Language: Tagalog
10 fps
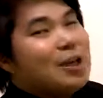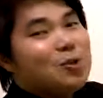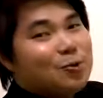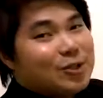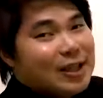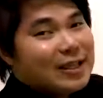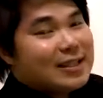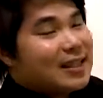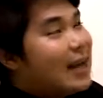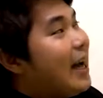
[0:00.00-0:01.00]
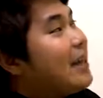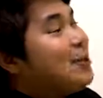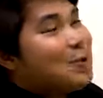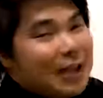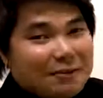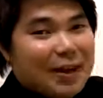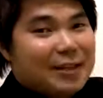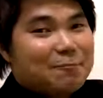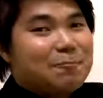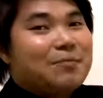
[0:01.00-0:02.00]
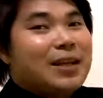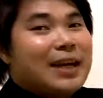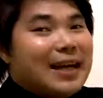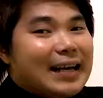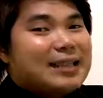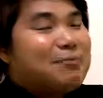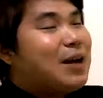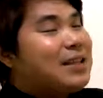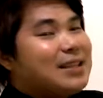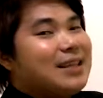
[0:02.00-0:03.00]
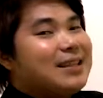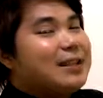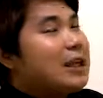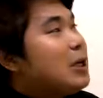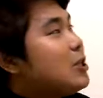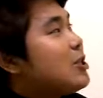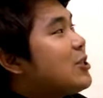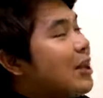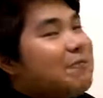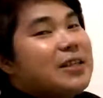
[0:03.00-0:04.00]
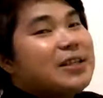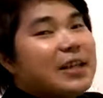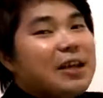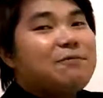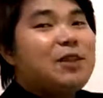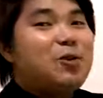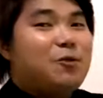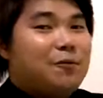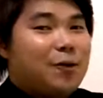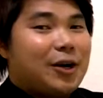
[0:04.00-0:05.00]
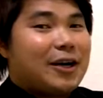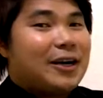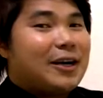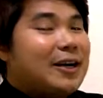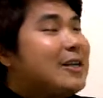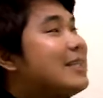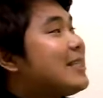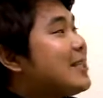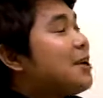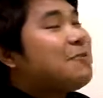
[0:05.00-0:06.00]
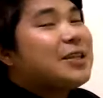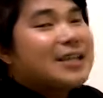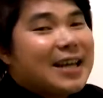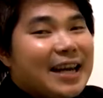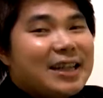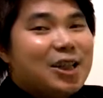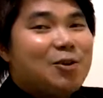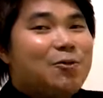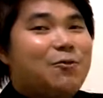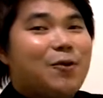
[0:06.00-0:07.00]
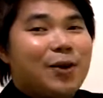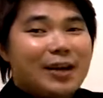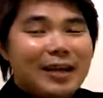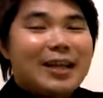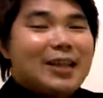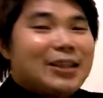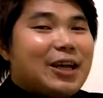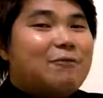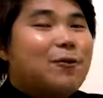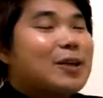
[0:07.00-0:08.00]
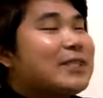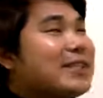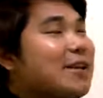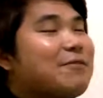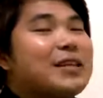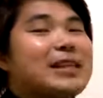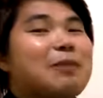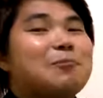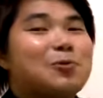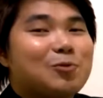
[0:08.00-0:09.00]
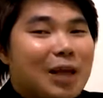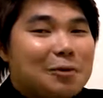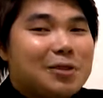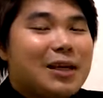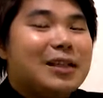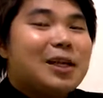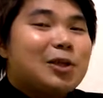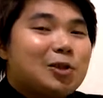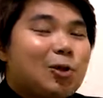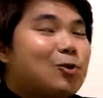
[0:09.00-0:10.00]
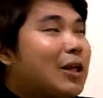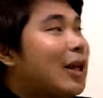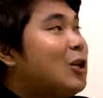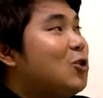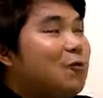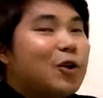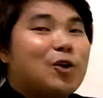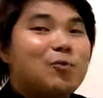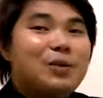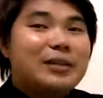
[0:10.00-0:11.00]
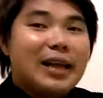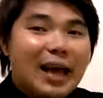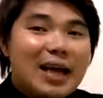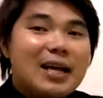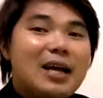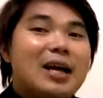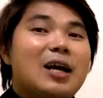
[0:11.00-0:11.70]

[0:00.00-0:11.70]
U6, at U7. Guys, imagine, 7 sa left ni U4, 7 sa right ni U4. Therefore, 7 times 2,000. Total, U4 kumita ng